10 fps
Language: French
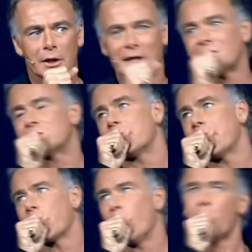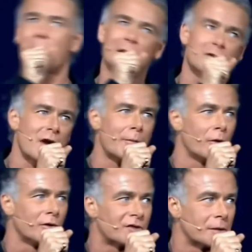Yesterday, all my
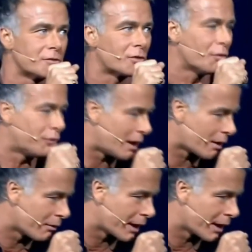troubles seemed so far